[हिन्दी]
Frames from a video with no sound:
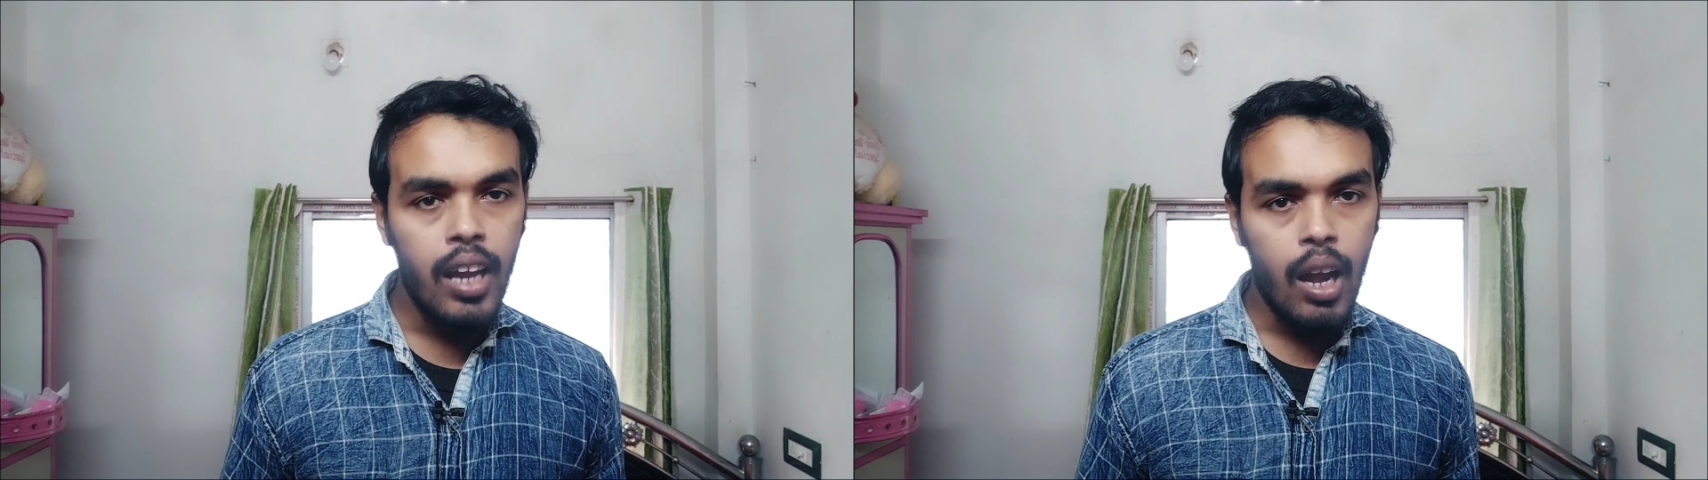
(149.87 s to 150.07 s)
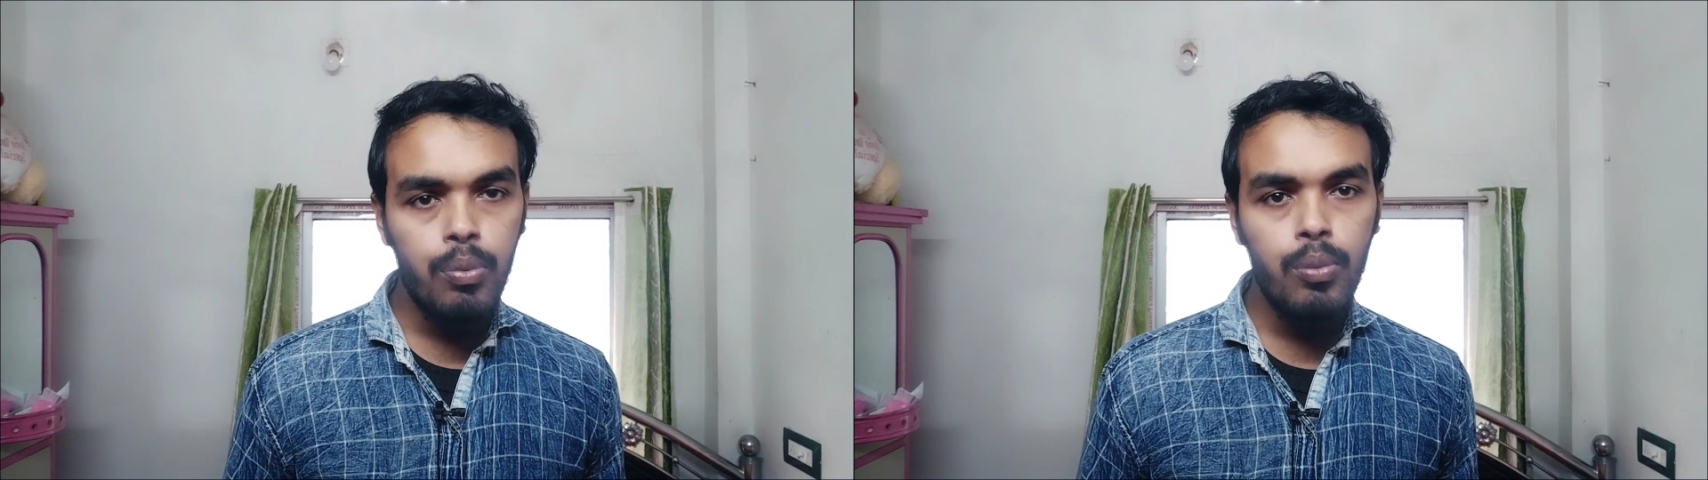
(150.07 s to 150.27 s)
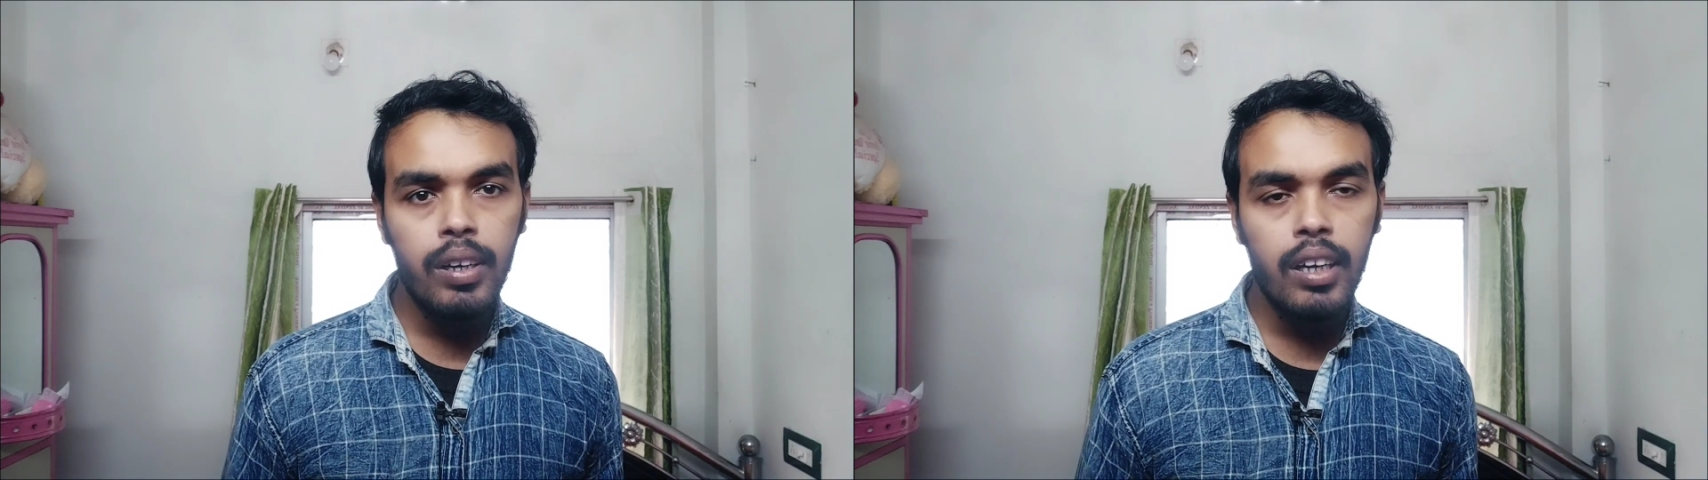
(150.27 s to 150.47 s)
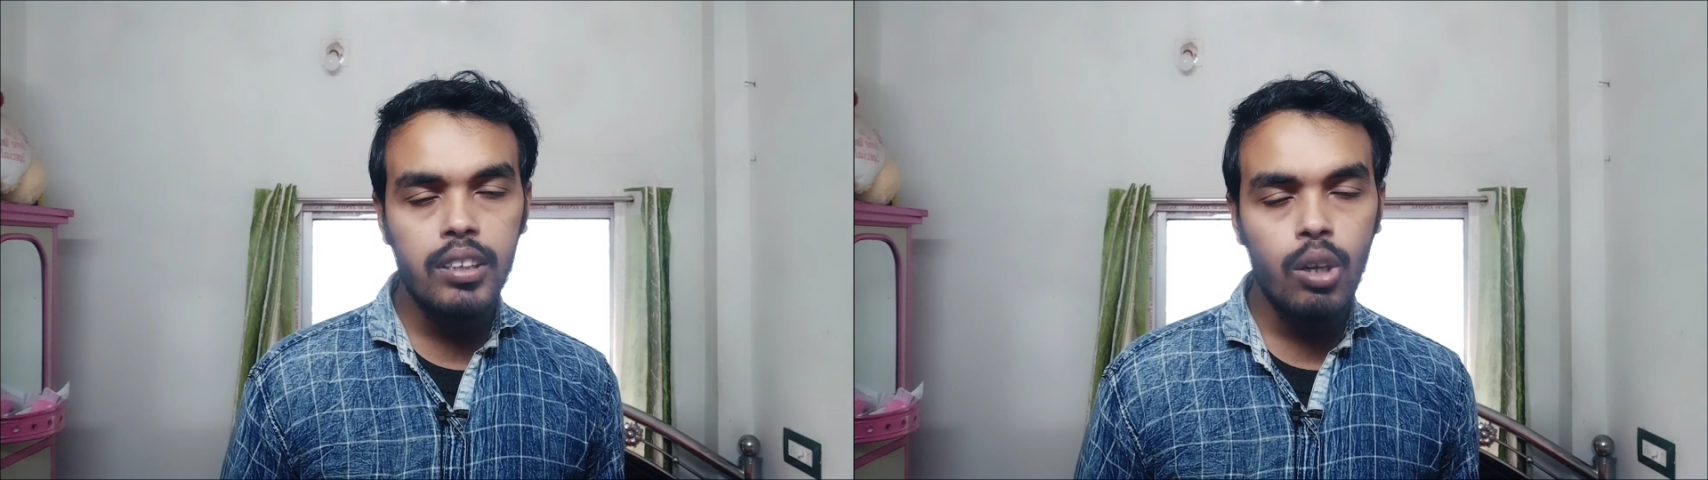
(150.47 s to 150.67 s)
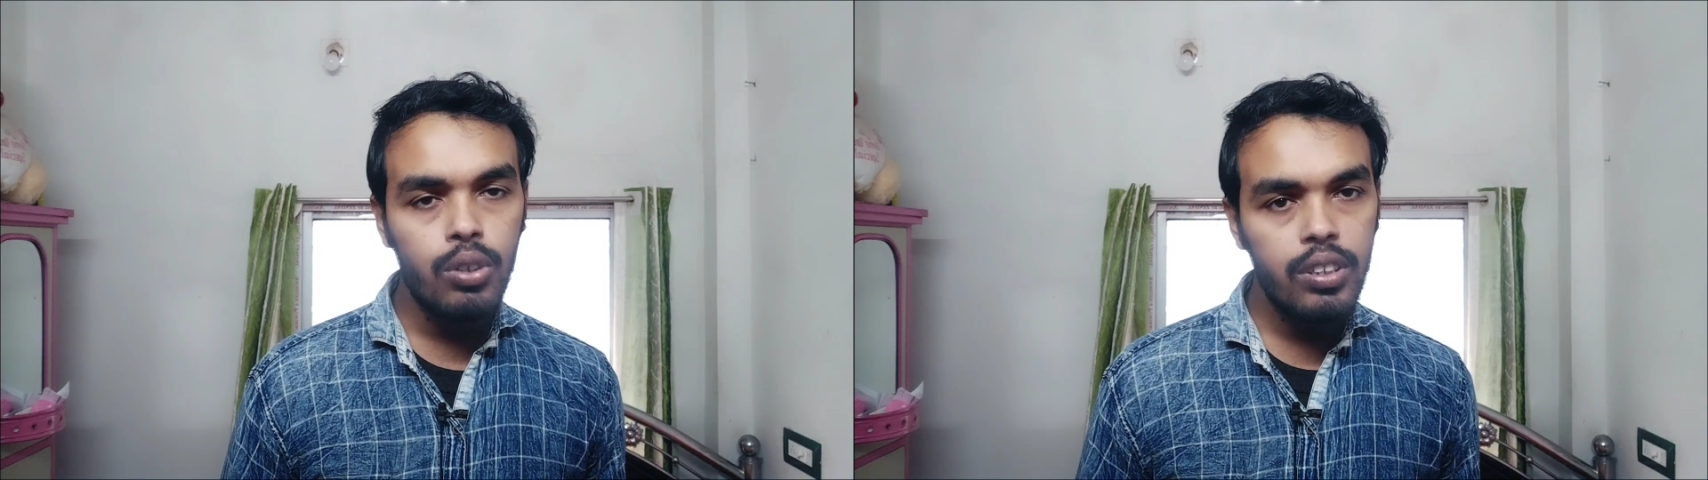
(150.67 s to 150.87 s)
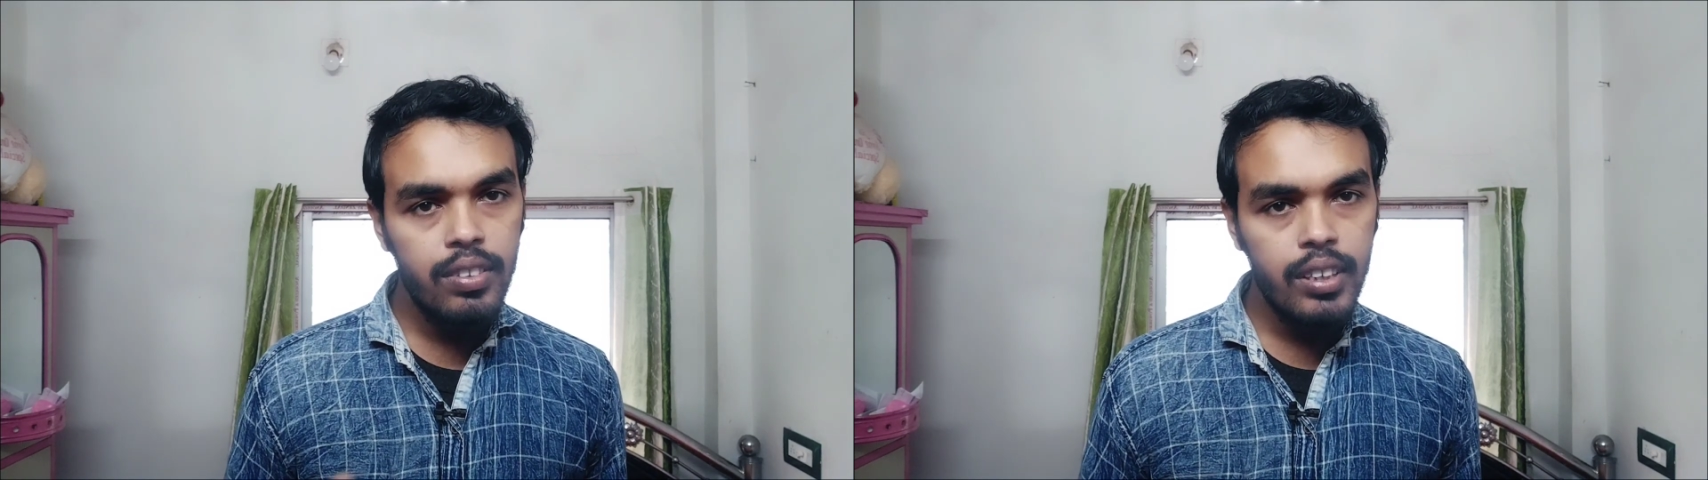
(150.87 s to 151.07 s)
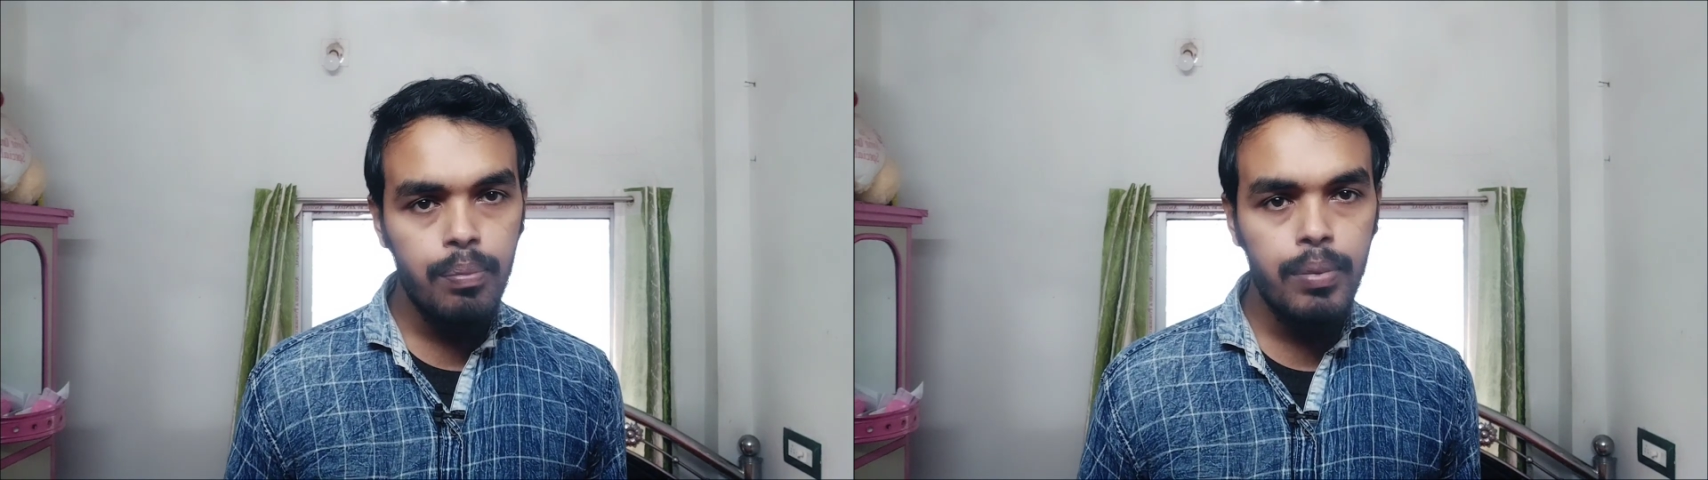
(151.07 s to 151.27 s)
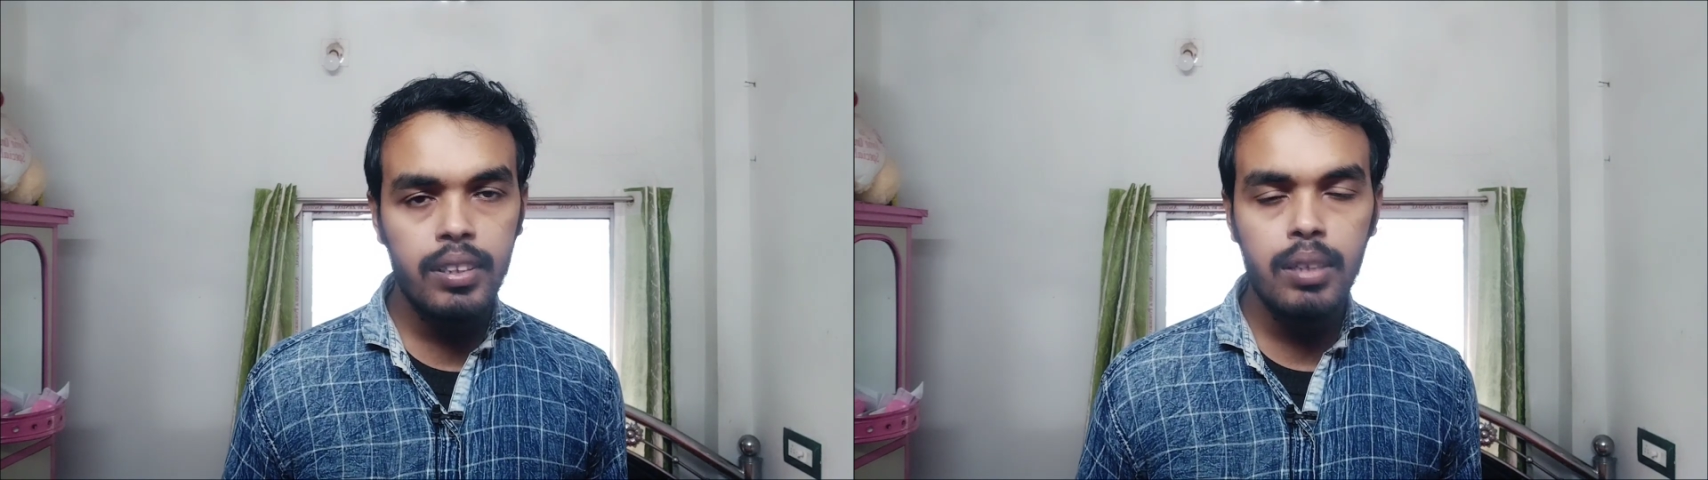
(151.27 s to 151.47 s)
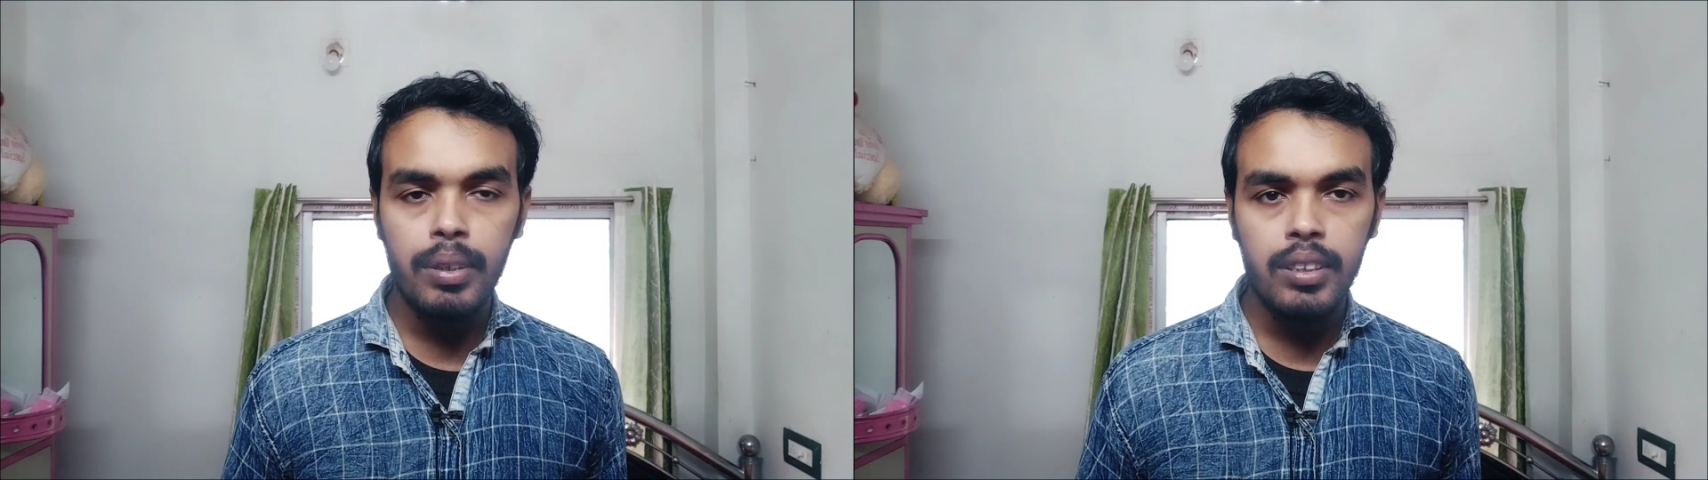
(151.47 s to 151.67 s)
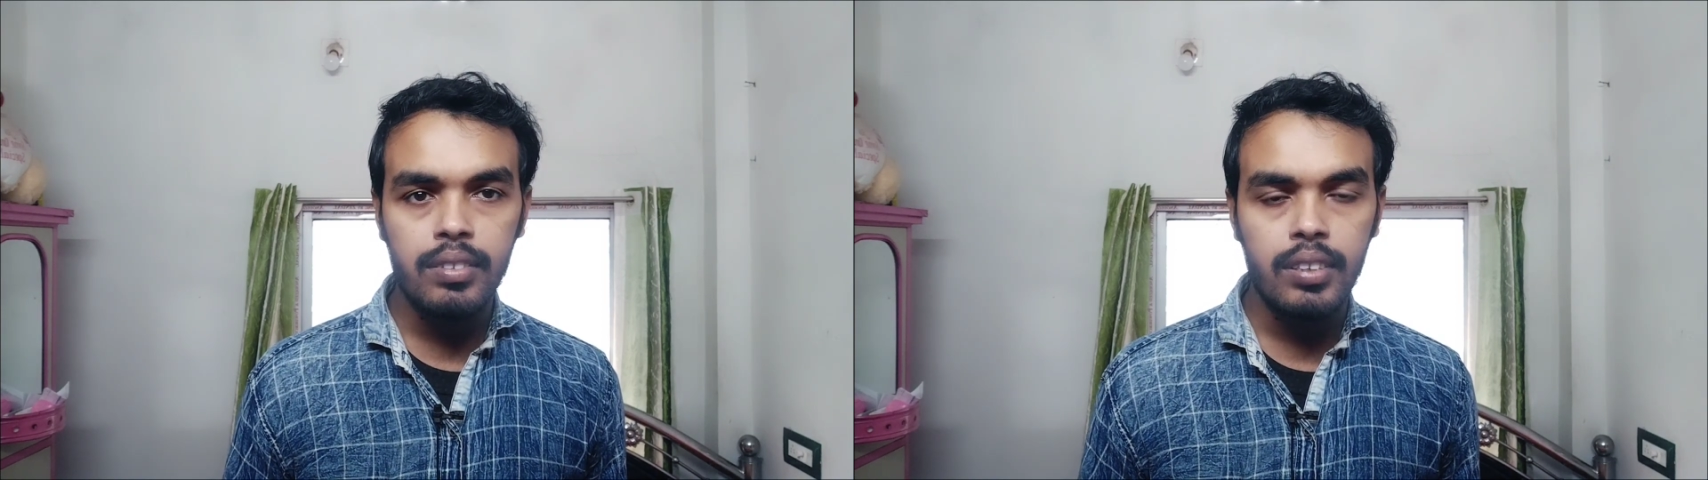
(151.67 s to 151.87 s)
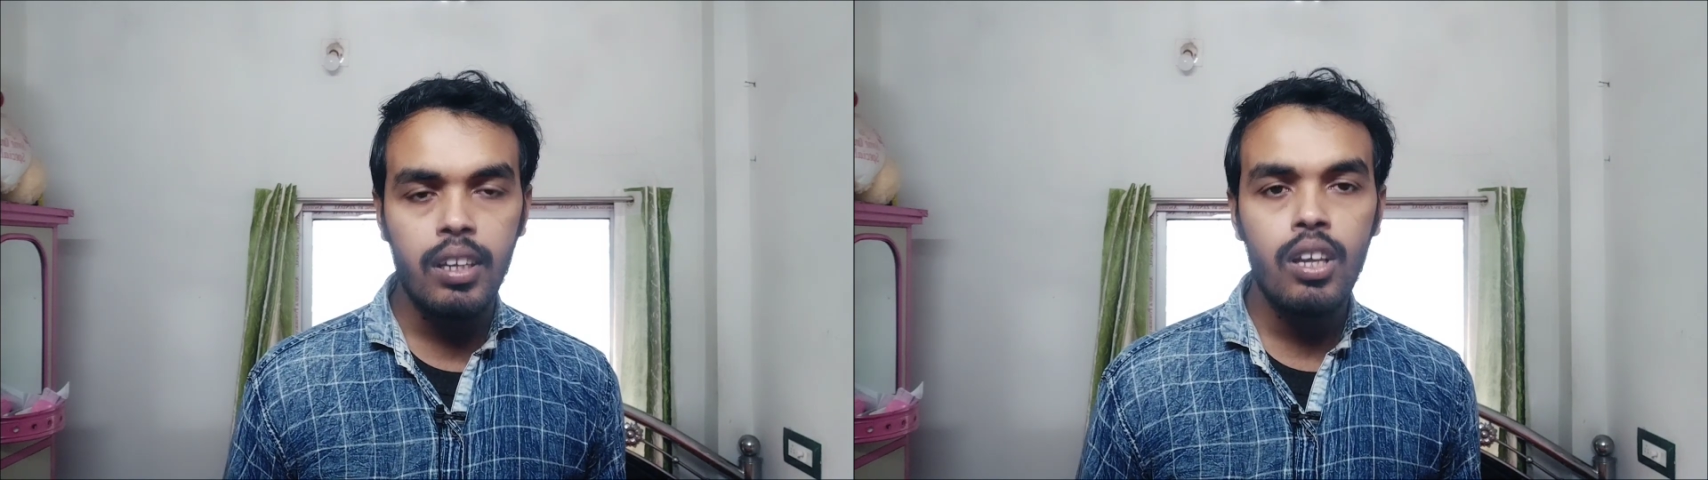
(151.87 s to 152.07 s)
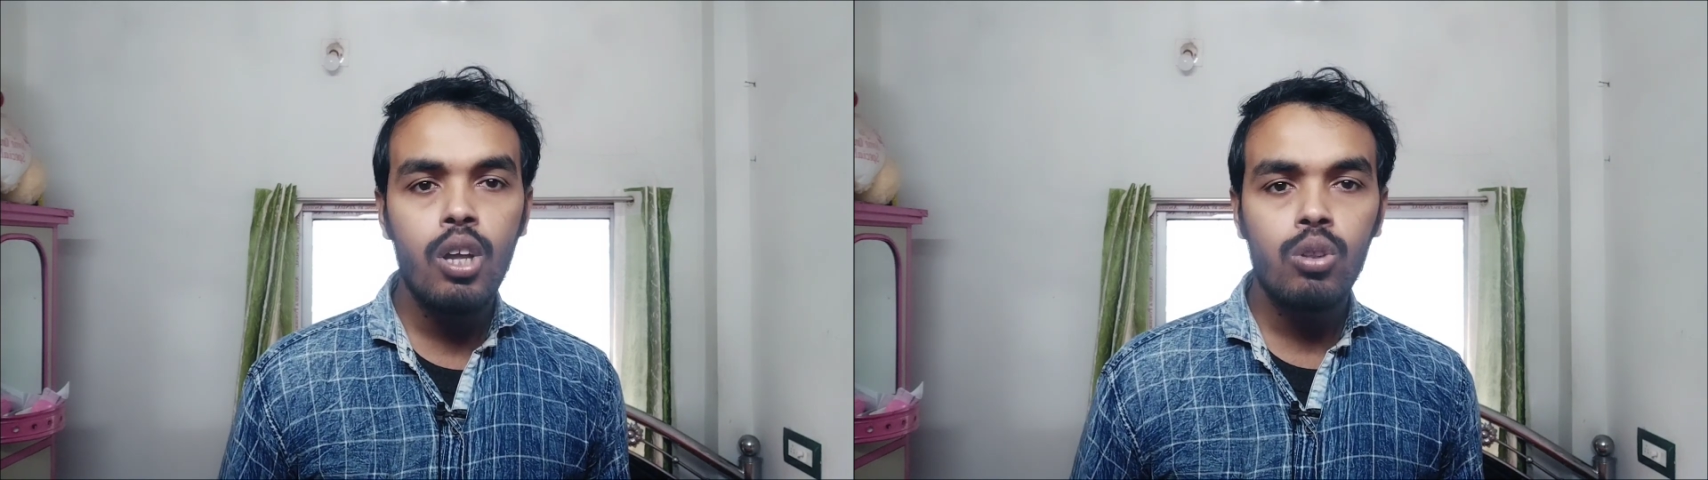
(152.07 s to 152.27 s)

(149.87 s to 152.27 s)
अप्रूवल करता हूँ इस टैंपलेट की मदद से